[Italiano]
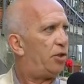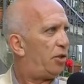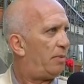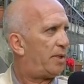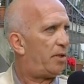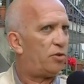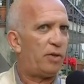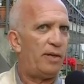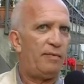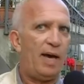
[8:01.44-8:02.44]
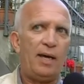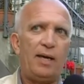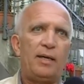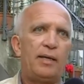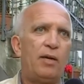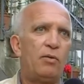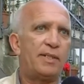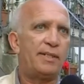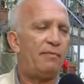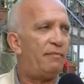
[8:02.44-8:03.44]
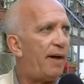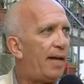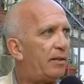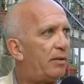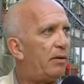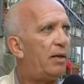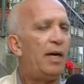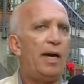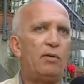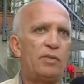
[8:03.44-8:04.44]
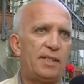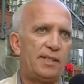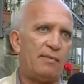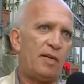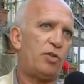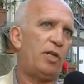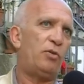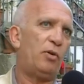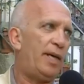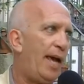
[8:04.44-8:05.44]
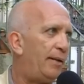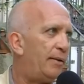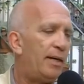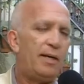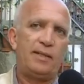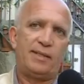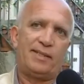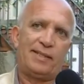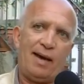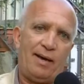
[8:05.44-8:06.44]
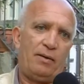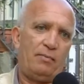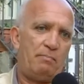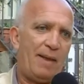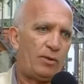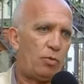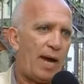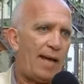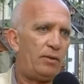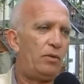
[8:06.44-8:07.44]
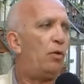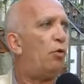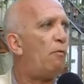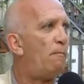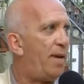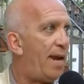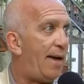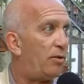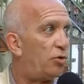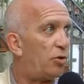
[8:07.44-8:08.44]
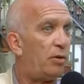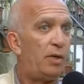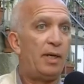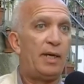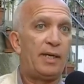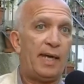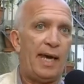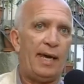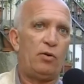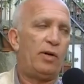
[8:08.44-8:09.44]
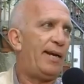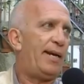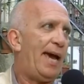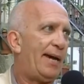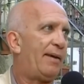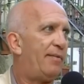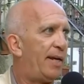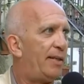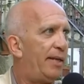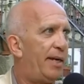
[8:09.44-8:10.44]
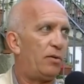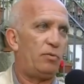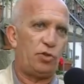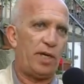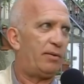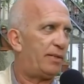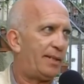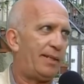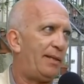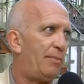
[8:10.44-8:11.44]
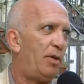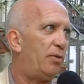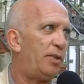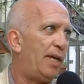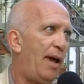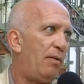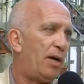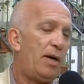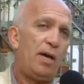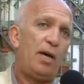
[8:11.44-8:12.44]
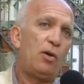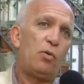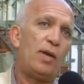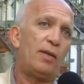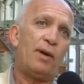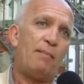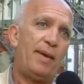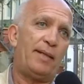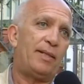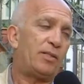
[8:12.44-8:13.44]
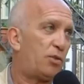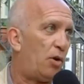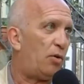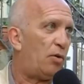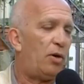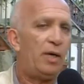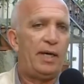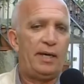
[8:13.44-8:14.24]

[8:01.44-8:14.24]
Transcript: di 5-6 giorni fa, che non si è fatto e non si sta facendo niente. Si sta maturando un bilancio che non è neanche veritiero, di 170 milioni di euro, in cui naturalmente sono